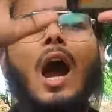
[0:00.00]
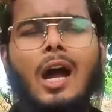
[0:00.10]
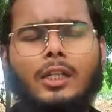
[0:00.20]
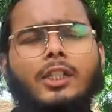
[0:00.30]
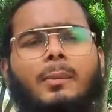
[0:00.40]

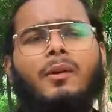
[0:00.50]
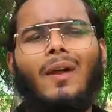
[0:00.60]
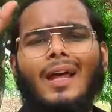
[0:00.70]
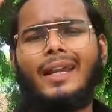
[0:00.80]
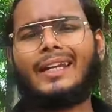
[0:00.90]
हार्ट शेप्ड
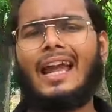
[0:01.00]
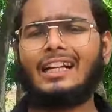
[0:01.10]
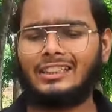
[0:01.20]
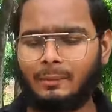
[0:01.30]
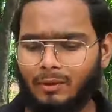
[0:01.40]
वाला
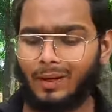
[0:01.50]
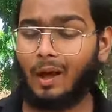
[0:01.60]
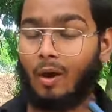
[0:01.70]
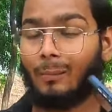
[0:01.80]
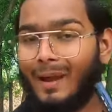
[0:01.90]
रेक्टेंगल शेप्ड
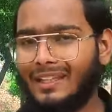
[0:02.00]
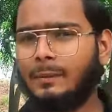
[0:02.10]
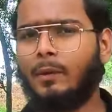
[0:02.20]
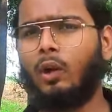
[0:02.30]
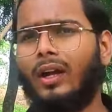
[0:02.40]
वाला और
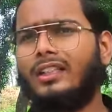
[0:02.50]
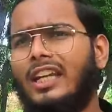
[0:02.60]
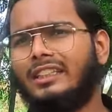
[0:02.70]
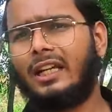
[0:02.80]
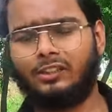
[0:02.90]
मैजिक पिलो है
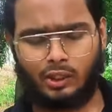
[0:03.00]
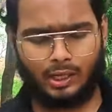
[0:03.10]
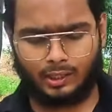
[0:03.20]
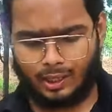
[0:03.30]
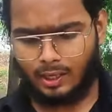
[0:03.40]
छः सात
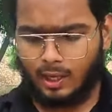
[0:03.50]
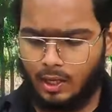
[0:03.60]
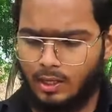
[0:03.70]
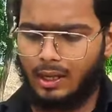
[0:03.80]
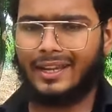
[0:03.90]
शायद
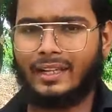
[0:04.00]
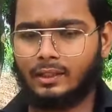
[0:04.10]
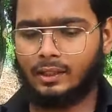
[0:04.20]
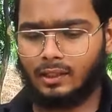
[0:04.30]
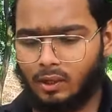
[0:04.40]
आई
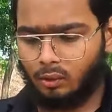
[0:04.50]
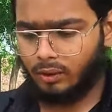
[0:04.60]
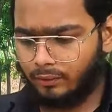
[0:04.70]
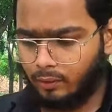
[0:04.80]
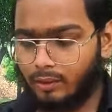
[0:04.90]
गेस इतना ही
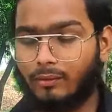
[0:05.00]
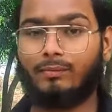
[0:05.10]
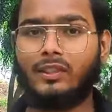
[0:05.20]
होंगे क्योंकि